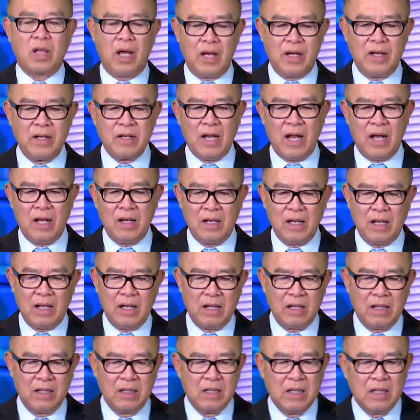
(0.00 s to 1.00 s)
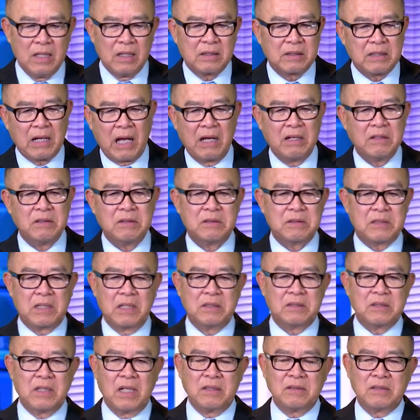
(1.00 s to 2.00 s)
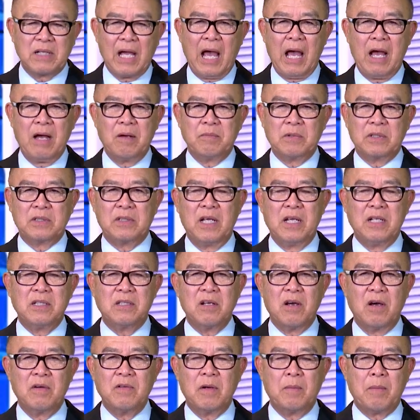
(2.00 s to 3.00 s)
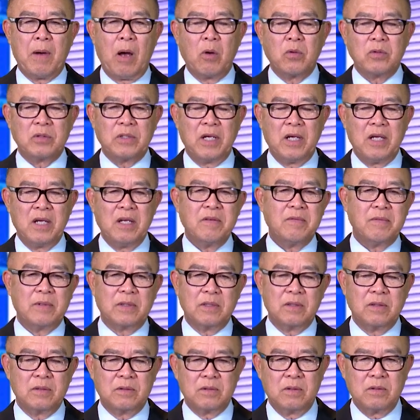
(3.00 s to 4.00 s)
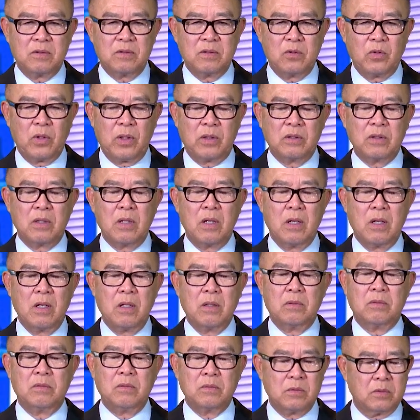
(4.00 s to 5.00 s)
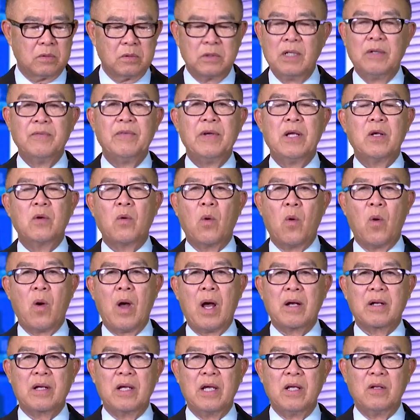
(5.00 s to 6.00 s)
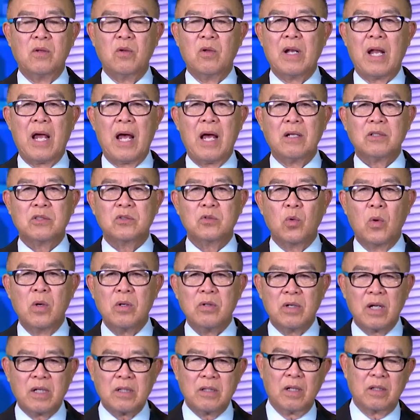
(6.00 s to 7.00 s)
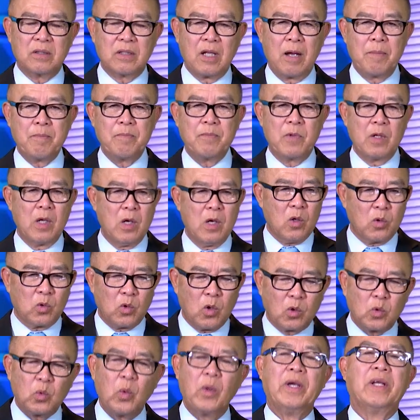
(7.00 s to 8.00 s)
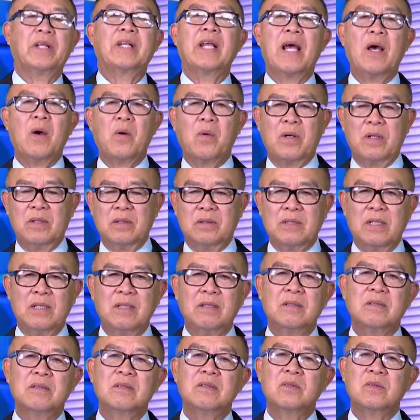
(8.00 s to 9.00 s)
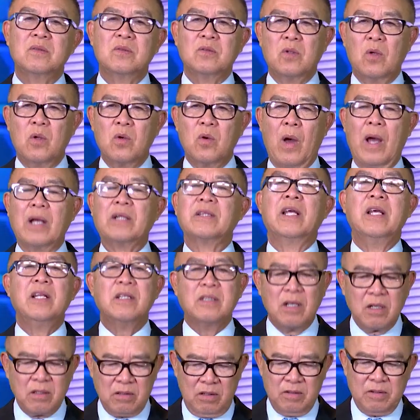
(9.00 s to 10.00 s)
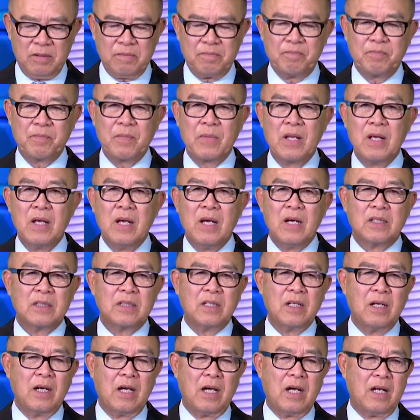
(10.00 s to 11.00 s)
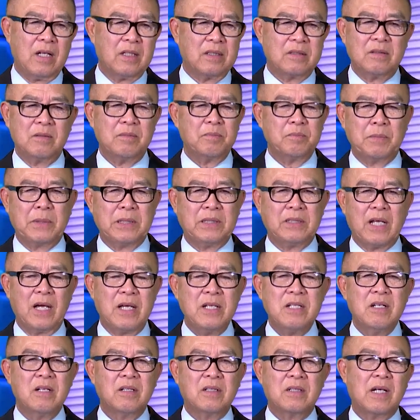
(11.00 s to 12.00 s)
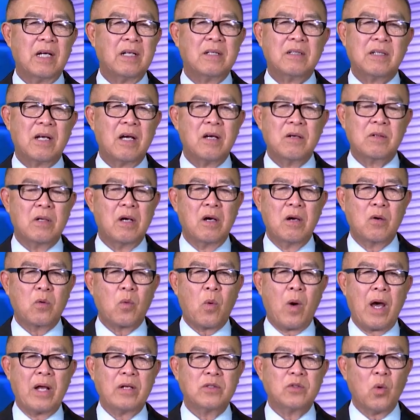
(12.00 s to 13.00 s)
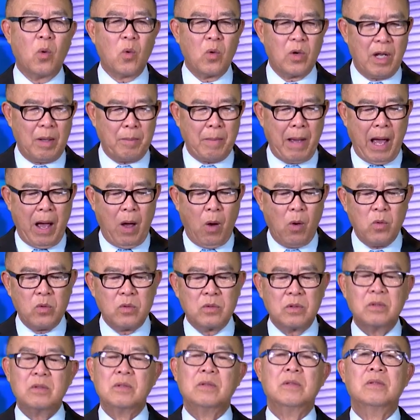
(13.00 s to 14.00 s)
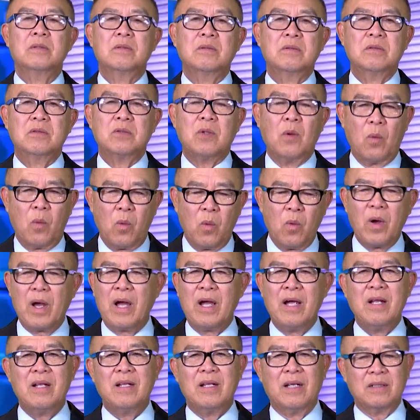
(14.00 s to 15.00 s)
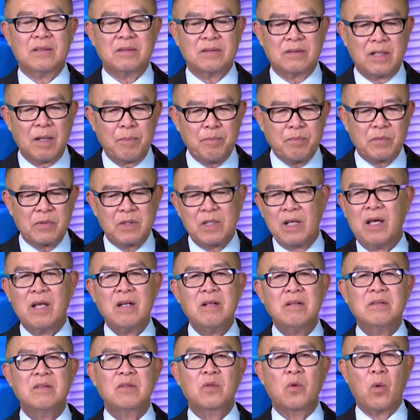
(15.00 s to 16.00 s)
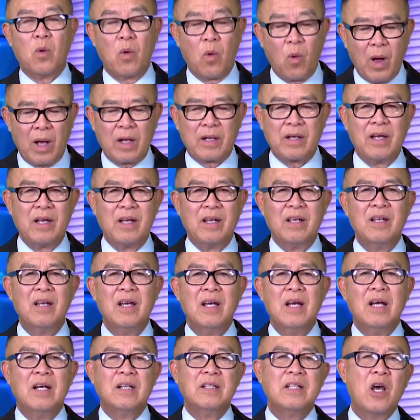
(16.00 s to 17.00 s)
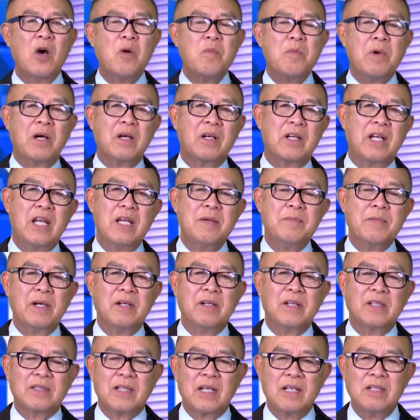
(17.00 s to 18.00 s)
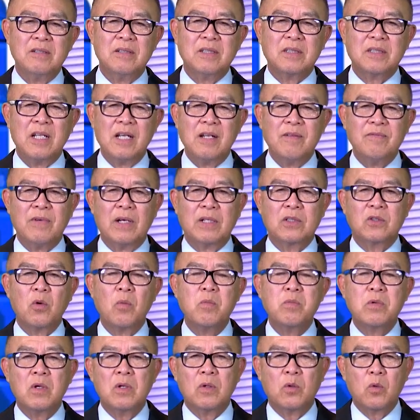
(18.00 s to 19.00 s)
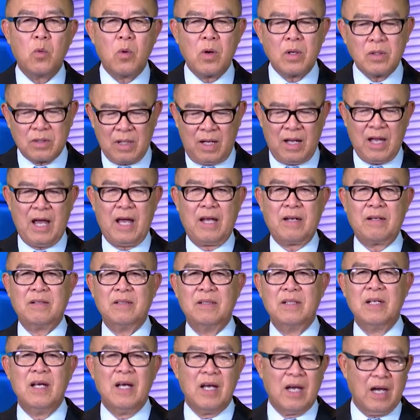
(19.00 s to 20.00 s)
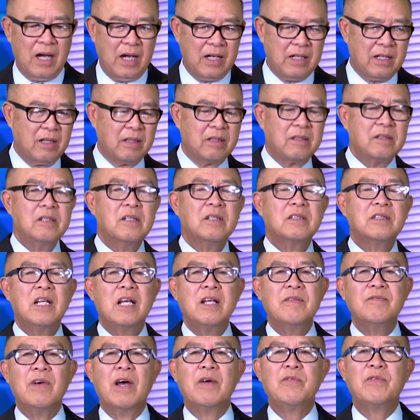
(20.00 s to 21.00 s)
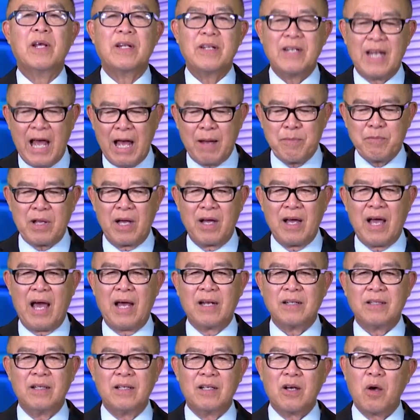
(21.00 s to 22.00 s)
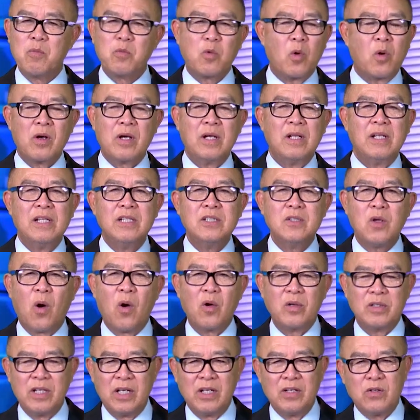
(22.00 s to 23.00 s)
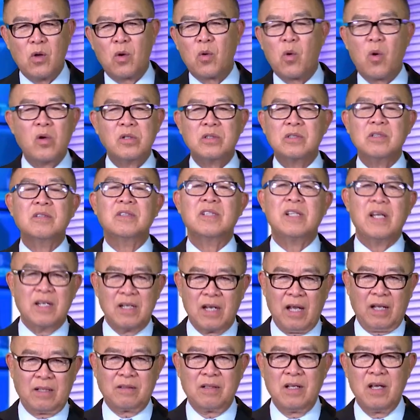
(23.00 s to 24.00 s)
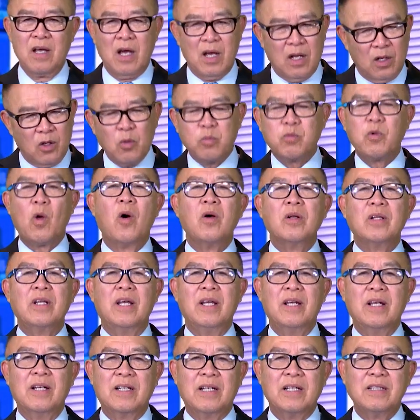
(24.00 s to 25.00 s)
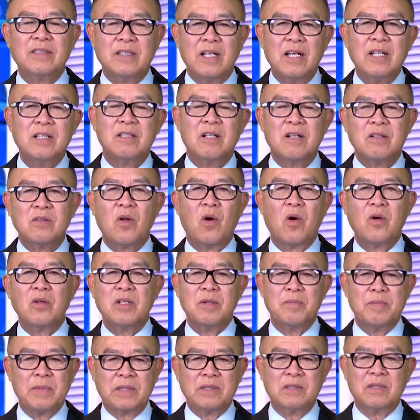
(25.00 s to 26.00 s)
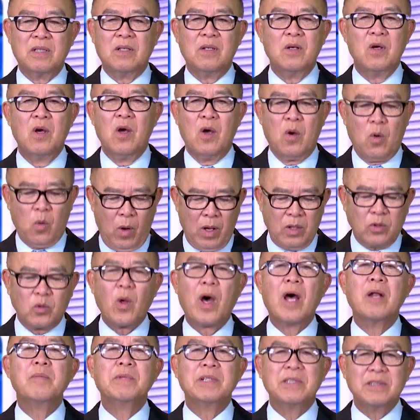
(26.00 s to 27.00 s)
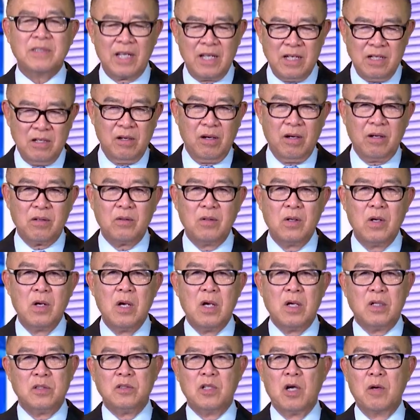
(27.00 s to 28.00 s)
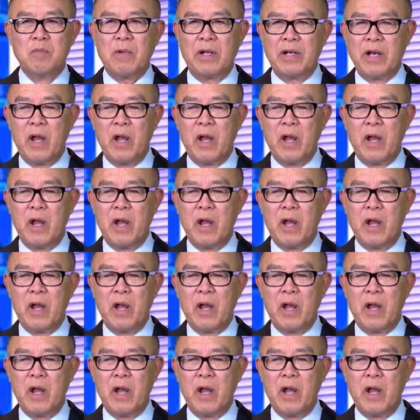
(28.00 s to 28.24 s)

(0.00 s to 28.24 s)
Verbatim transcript: thấy rằng là cái cái tình trạng mà tin tưởng vào báo chí và truyền ti vi của Hoa Kỳ nó đã xuống rất là thấp, nó tùy theo cái, cái nó loại tin tức nữa. Thì à, mình thấy như các cơ, cơ quan dù là bảo thủ hay là cấp tiến của Hoa Kỳ, nếu mà khi mà người ta đưa tin về Trung Quốc chẳng hạn, hay là người đưa tin về Việt Nam chẳng hạn, thì không có cái lý do gì nó có sự thiên lệch. Lúc đó thì cái tin tức đó thì mình uh, hoàn toàn mình tin được. Nhưng mà